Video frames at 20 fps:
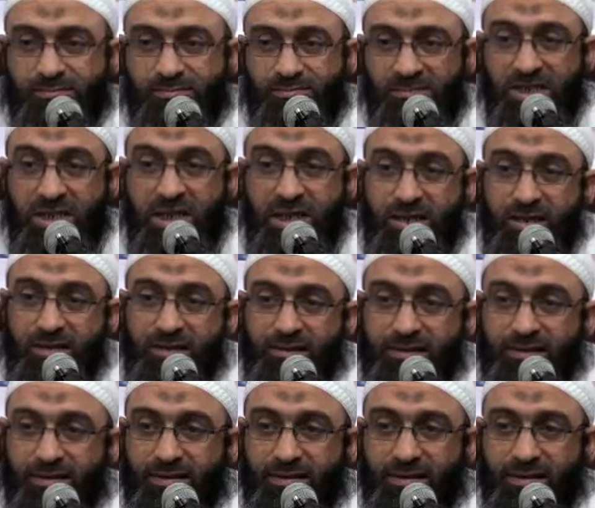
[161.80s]
بناء
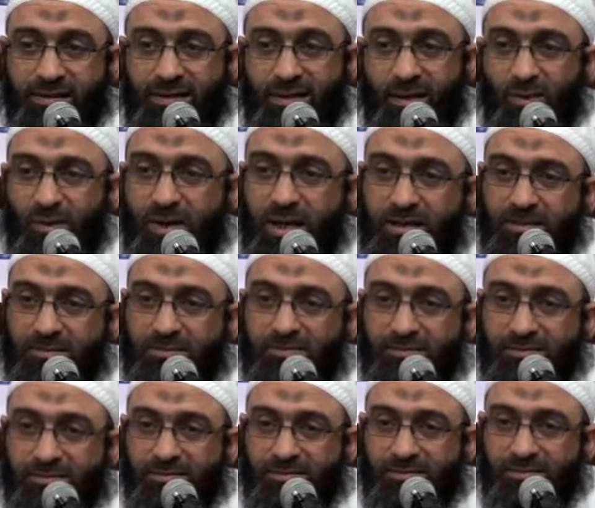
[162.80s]
الدولة
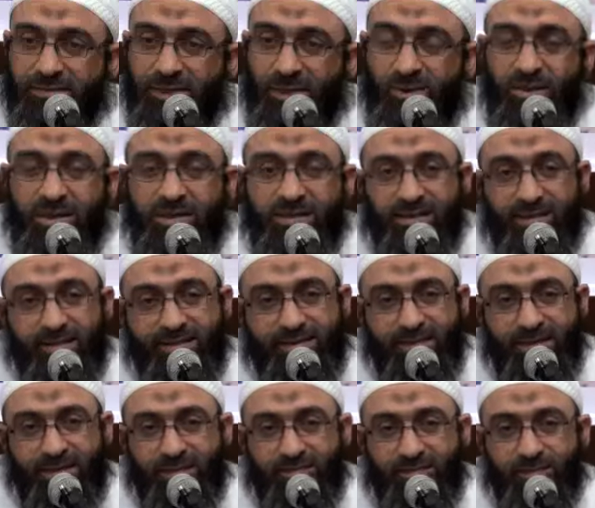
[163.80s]
دولة
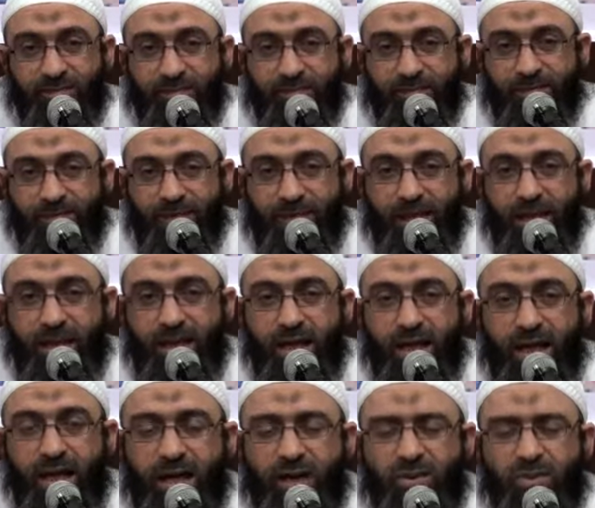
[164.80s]
الإسلام
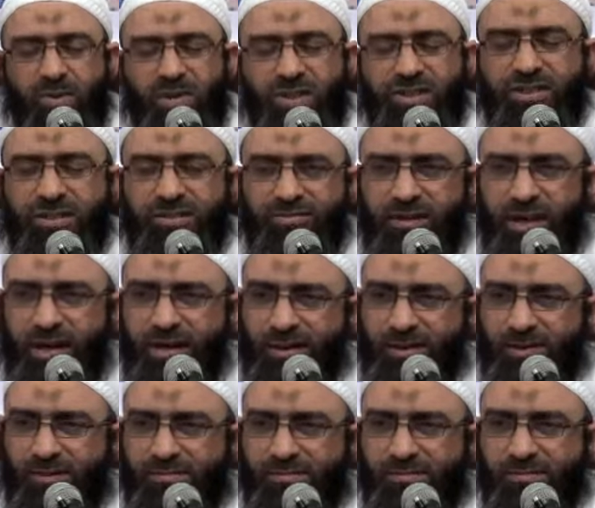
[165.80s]
أول شيء
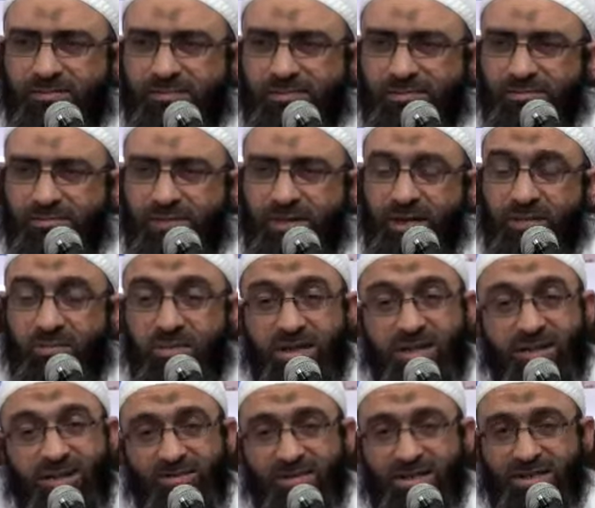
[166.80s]
فعله أن
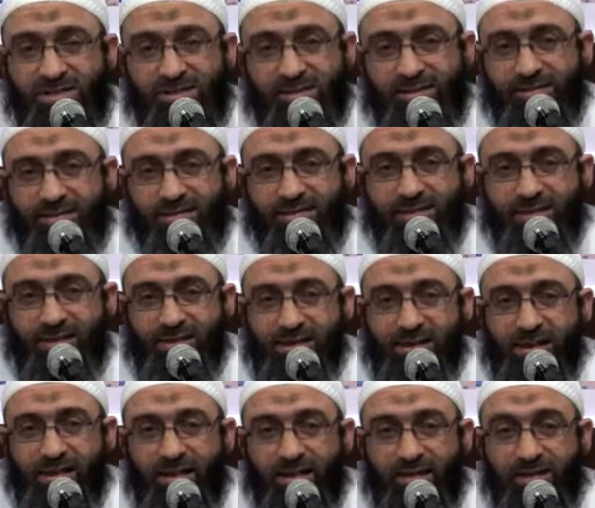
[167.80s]
بنى المسجد
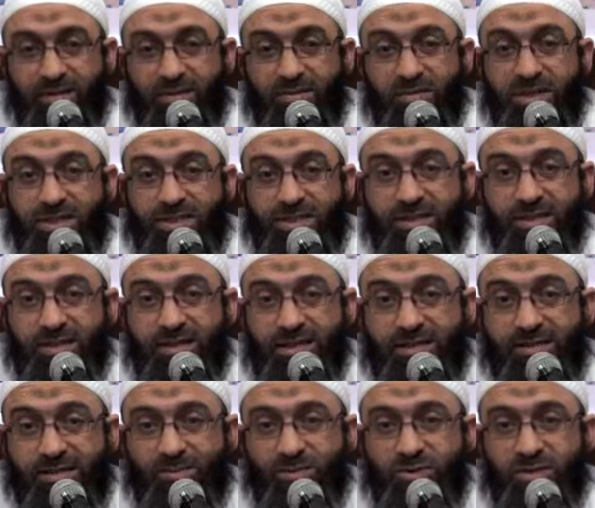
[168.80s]
لأن المسجد
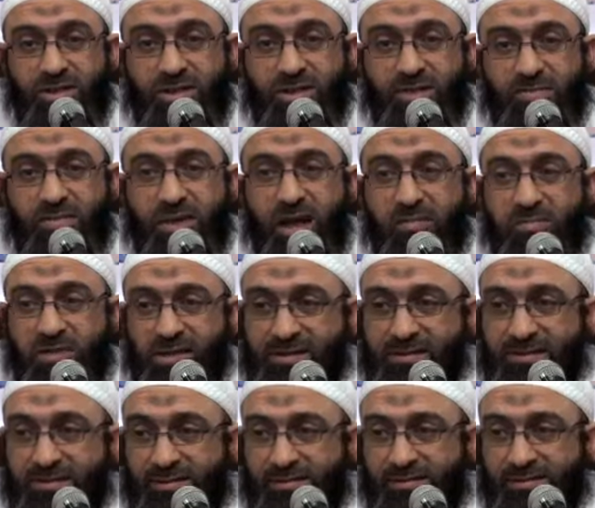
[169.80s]
ليس مجرد معبد
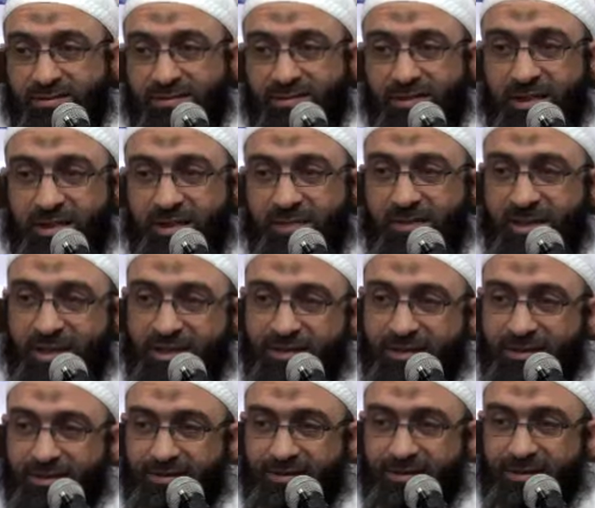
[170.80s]

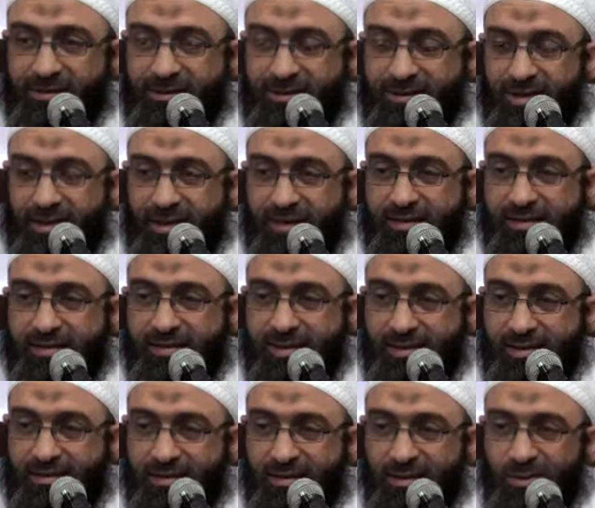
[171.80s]
للعبادة هذا
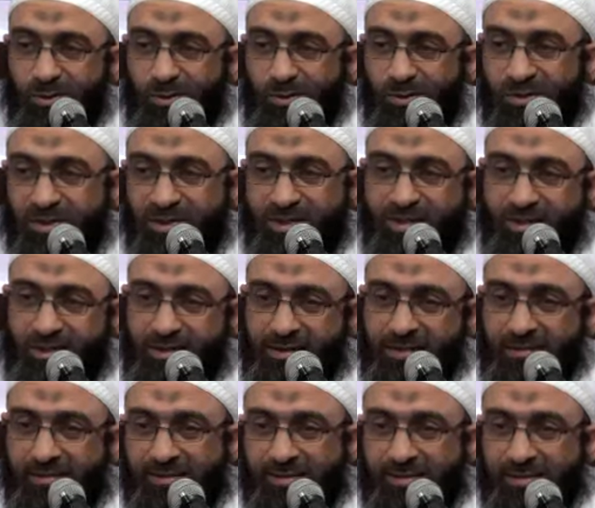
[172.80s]
شأن اليهود والنصارى